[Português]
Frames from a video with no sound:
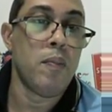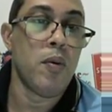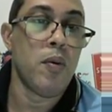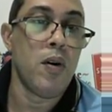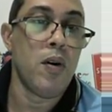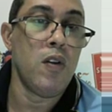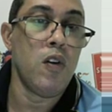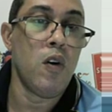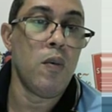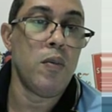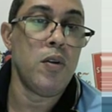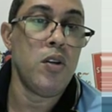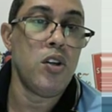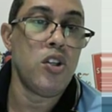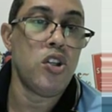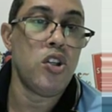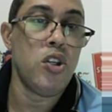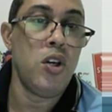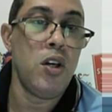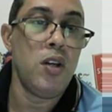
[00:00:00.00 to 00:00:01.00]
polinômio
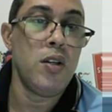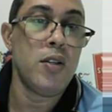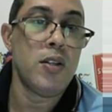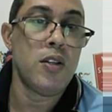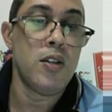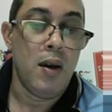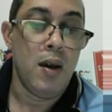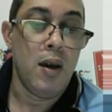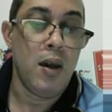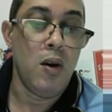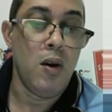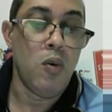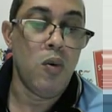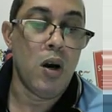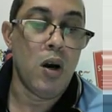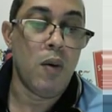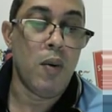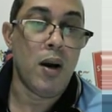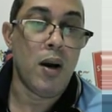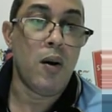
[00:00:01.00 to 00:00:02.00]
de x é
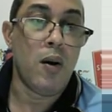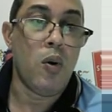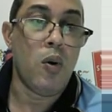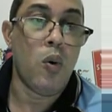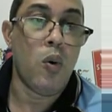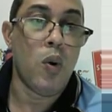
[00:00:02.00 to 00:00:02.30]
igual a